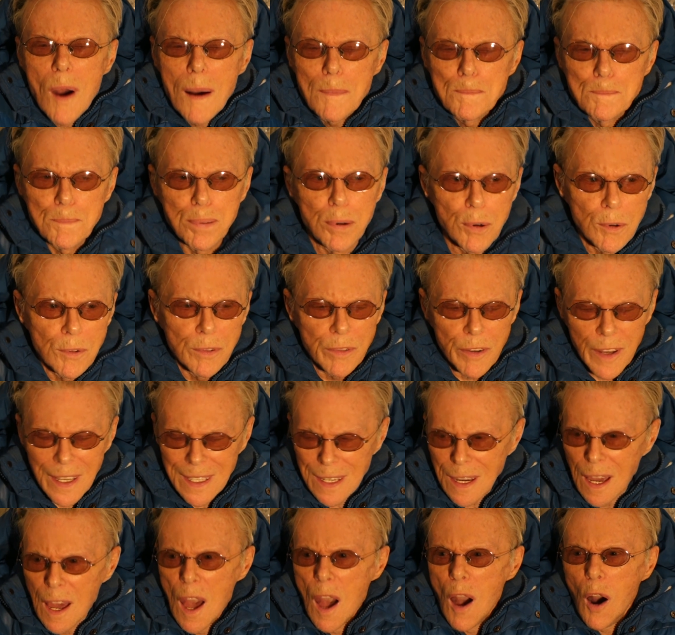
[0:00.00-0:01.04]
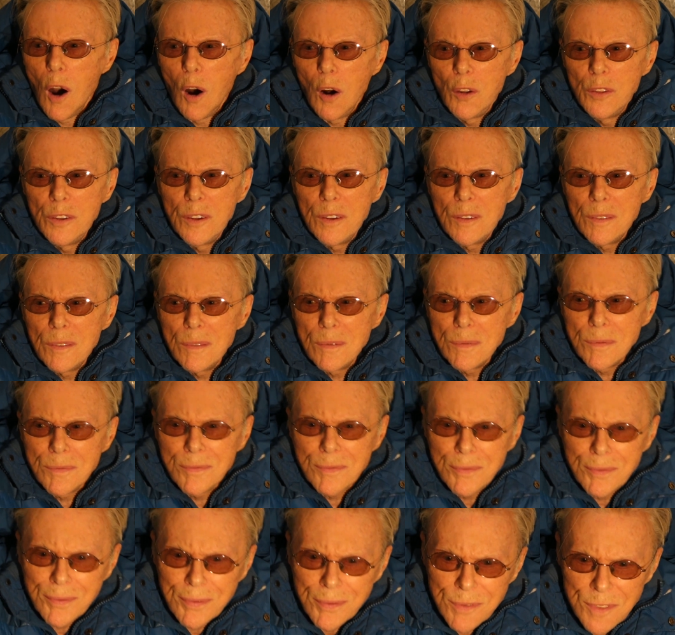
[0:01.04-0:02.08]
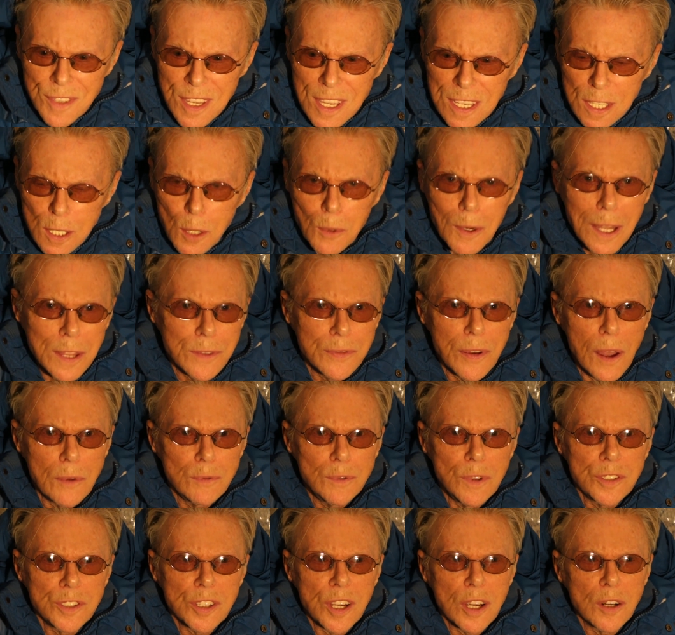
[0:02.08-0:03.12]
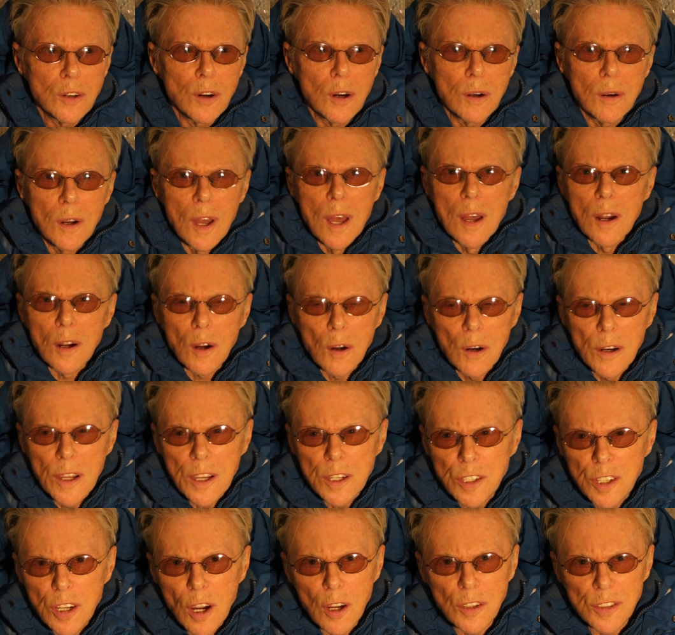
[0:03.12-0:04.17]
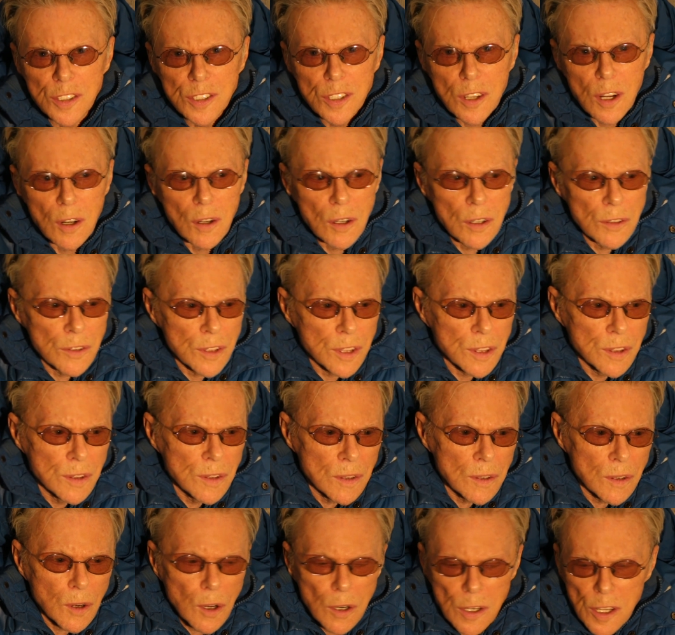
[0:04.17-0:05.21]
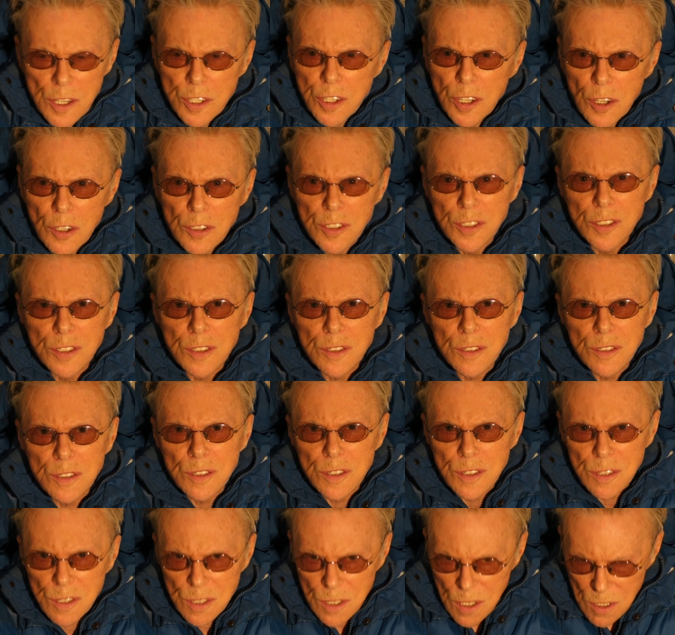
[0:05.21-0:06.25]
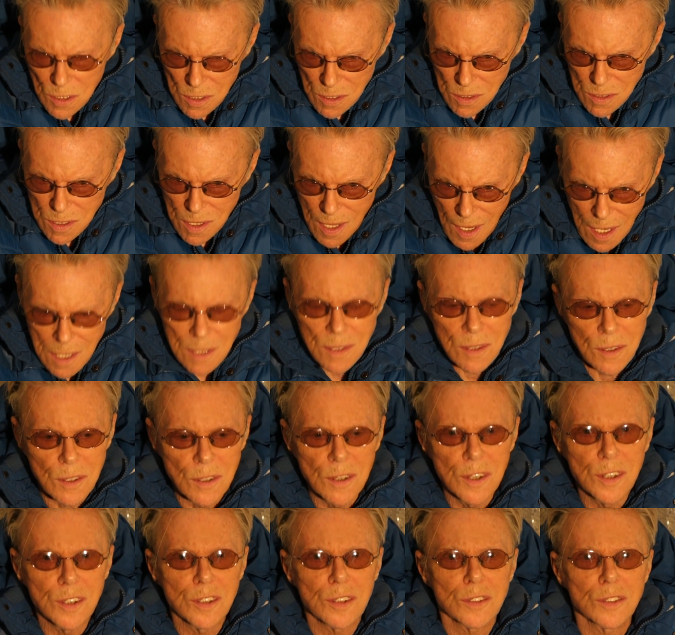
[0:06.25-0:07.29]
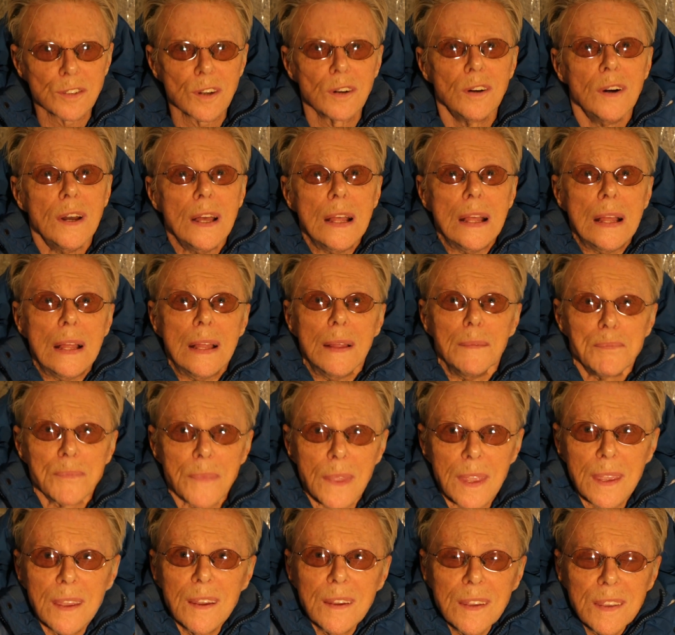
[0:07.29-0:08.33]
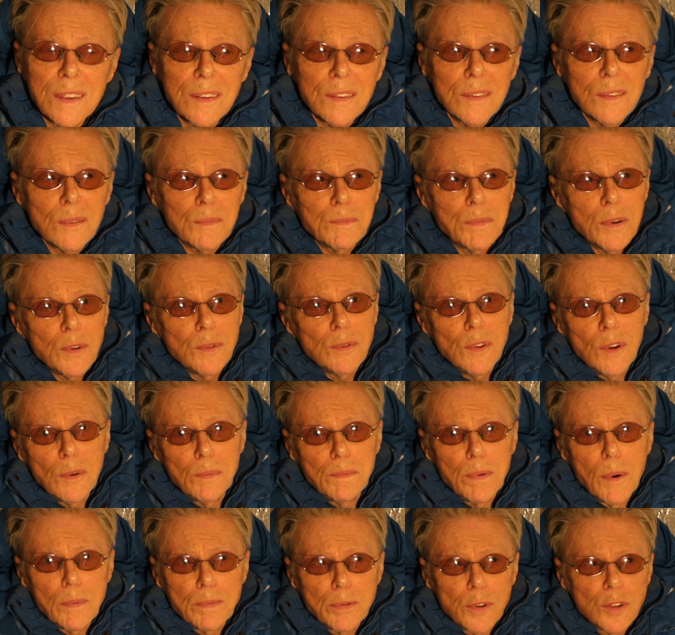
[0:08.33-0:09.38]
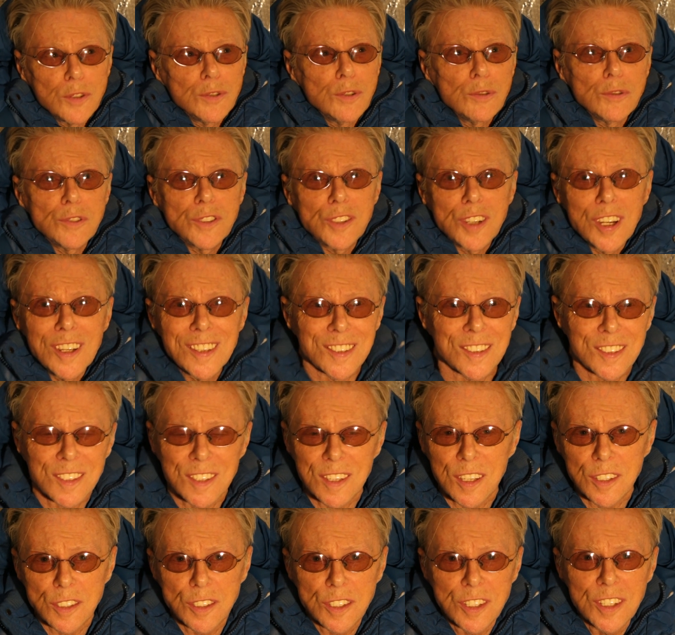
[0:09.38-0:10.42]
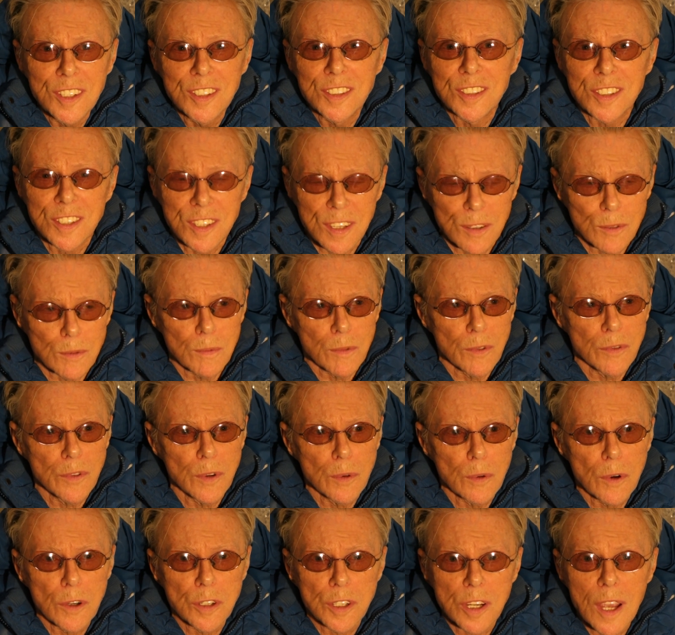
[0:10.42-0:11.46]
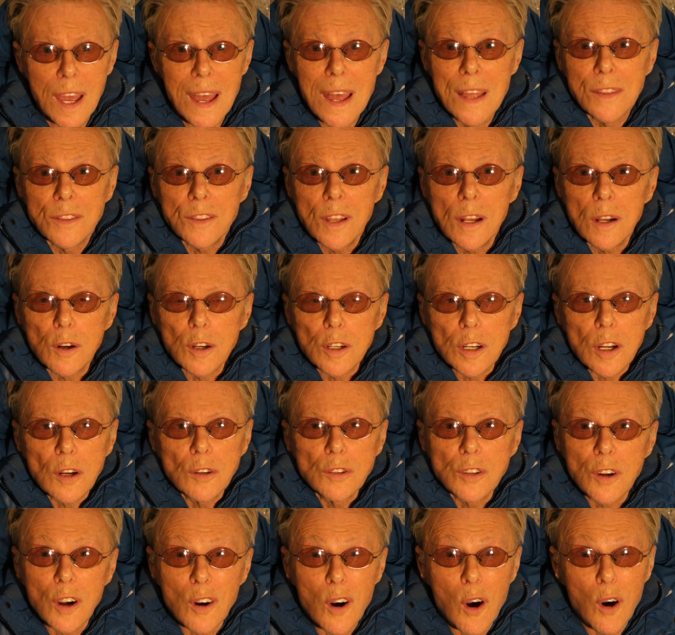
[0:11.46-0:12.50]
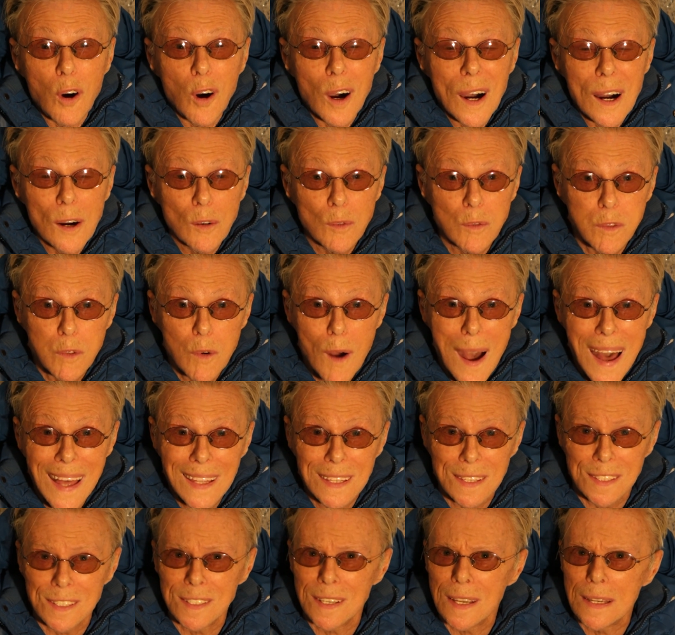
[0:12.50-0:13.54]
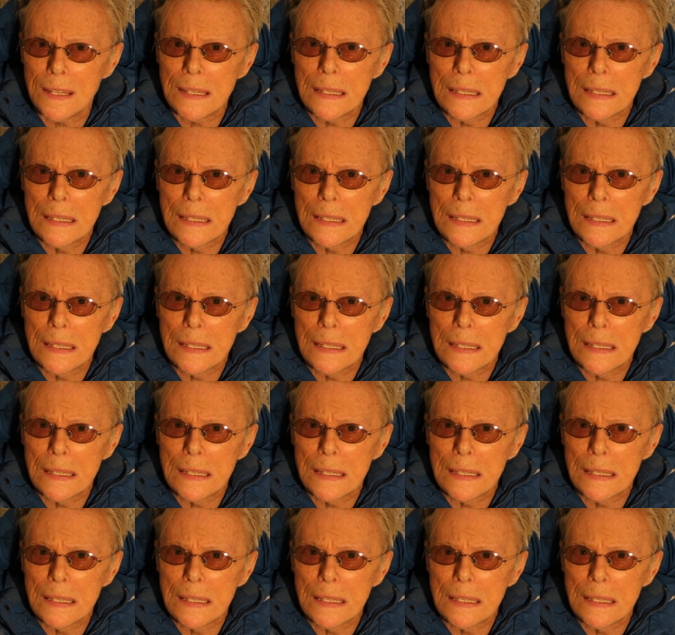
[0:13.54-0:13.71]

łapówek, on y, nie załatwiał niczego kolesiosko, kolesiosko, tak, no kolesiosko. Y, był no po prostu czysty, czysty umówiło się, tylko że on kochał władzę.